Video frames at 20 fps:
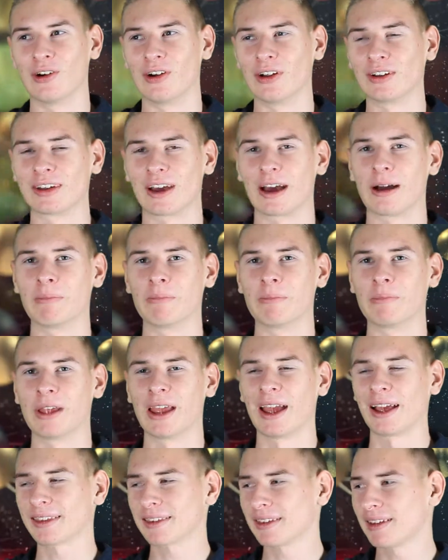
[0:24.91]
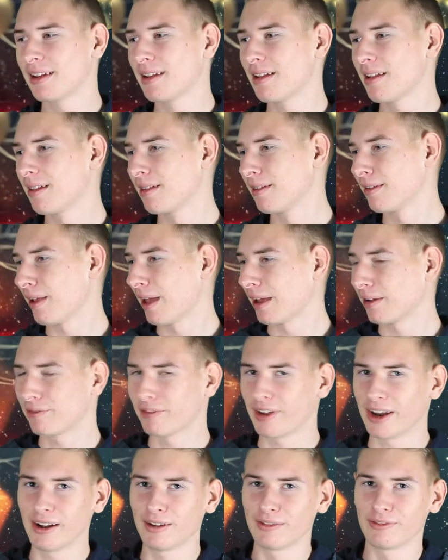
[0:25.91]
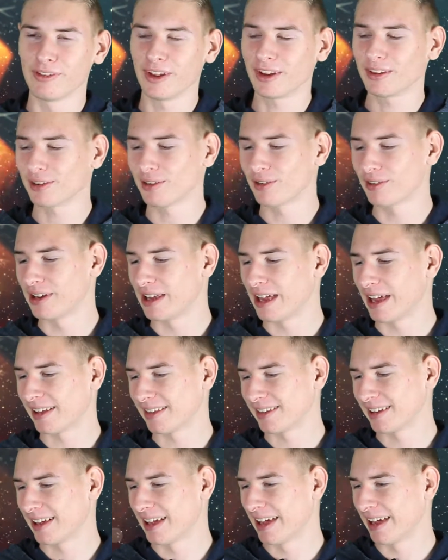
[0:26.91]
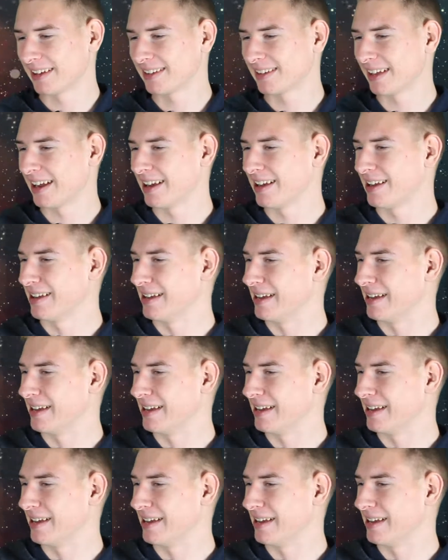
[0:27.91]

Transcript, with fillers: Heute am ersten Advent. Wir zünden die erste Kerze an.